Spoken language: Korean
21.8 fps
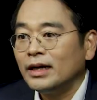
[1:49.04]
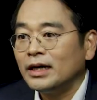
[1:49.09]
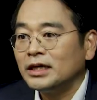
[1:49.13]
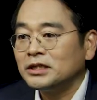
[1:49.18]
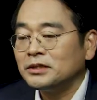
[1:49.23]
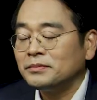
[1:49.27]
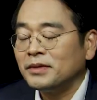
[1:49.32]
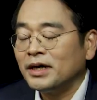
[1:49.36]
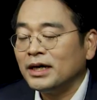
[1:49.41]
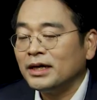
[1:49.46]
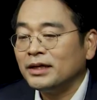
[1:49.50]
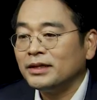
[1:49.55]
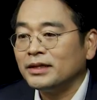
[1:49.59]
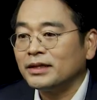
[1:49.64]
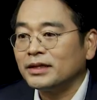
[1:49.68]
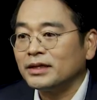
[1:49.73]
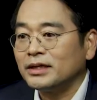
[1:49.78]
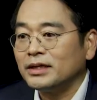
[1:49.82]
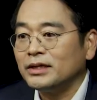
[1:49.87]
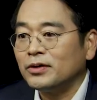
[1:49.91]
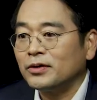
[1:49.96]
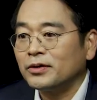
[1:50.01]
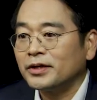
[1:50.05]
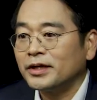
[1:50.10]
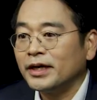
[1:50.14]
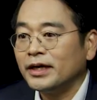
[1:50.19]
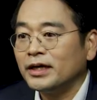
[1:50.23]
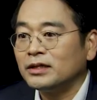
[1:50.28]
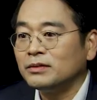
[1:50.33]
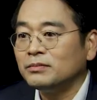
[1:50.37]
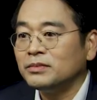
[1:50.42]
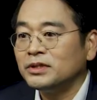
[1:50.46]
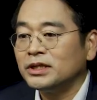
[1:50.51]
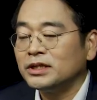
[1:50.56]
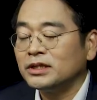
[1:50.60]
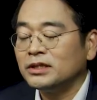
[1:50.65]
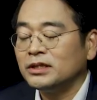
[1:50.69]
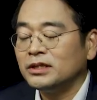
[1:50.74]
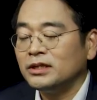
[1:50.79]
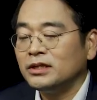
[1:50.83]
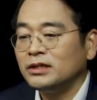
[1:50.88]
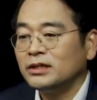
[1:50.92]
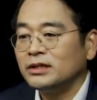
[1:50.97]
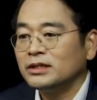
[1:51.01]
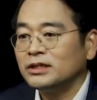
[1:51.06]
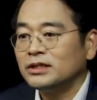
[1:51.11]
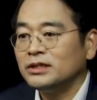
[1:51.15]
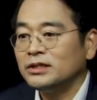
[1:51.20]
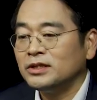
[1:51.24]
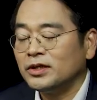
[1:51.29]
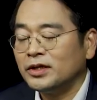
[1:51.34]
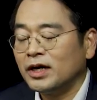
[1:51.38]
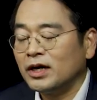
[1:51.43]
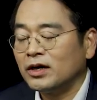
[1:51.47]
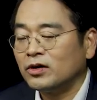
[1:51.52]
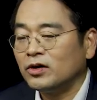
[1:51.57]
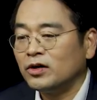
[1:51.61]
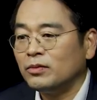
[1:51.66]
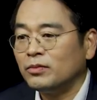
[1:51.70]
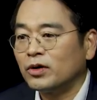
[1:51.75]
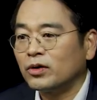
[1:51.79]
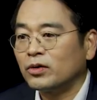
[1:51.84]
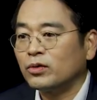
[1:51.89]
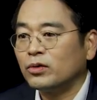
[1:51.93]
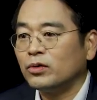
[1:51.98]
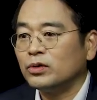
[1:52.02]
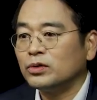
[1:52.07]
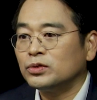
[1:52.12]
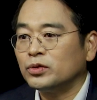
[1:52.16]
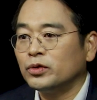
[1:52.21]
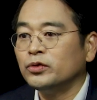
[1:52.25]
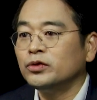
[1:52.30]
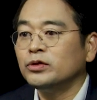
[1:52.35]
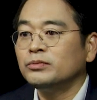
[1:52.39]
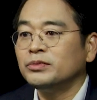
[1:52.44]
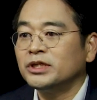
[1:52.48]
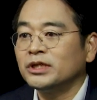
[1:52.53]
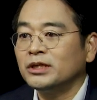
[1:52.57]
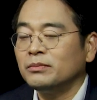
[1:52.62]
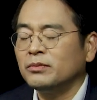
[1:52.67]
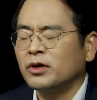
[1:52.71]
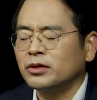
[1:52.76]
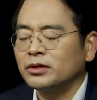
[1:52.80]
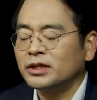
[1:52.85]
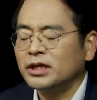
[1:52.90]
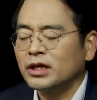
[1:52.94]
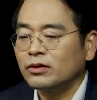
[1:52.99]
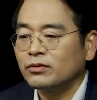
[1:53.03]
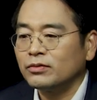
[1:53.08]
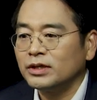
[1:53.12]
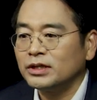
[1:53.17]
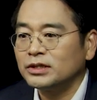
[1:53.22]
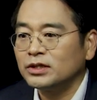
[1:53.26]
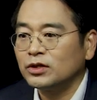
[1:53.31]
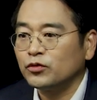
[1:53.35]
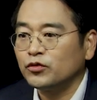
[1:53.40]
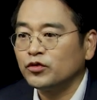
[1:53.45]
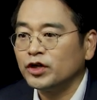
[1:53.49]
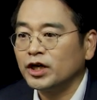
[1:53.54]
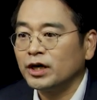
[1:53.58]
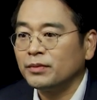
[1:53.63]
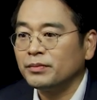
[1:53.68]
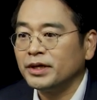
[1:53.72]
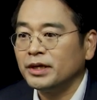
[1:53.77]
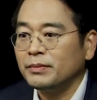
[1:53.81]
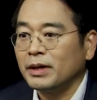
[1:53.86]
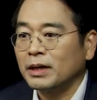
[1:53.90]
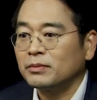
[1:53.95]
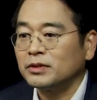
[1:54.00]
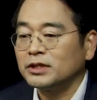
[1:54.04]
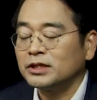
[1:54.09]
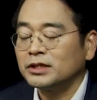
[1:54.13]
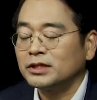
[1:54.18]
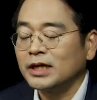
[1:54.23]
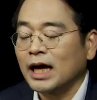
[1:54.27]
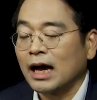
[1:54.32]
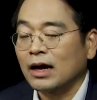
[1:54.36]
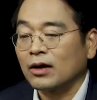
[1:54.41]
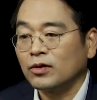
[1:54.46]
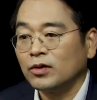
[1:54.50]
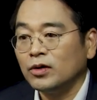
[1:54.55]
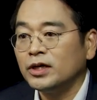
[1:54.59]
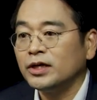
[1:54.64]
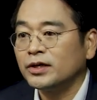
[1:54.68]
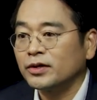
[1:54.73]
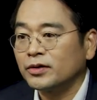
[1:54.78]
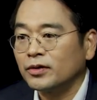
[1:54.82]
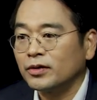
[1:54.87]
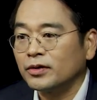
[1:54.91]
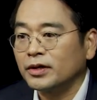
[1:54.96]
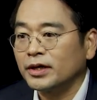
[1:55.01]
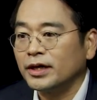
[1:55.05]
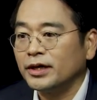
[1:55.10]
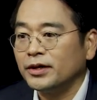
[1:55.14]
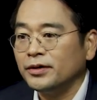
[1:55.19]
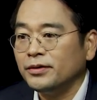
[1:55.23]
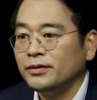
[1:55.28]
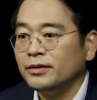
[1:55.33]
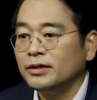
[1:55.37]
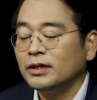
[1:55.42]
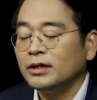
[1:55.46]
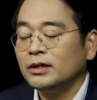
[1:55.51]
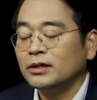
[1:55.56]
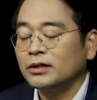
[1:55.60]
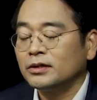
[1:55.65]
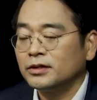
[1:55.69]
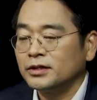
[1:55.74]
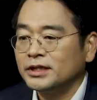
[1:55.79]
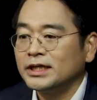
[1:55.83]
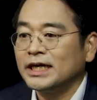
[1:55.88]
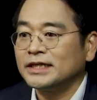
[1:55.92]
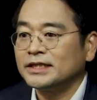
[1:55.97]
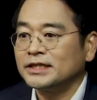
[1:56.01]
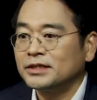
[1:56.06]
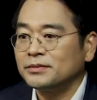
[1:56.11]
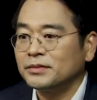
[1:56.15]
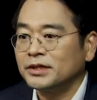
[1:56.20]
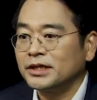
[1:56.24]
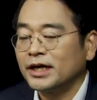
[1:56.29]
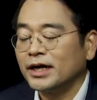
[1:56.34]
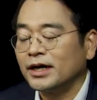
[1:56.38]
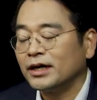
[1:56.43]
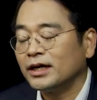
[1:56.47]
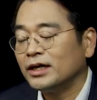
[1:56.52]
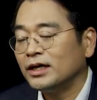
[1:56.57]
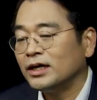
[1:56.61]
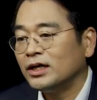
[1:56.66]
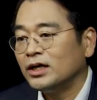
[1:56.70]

하지만 이렇게 음식을, 신선한 걸 먹고 좋은 음식을 먹는다고 해서 위암이 백 퍼센트 안 걸리는 걸까요? 그렇지 않습니다.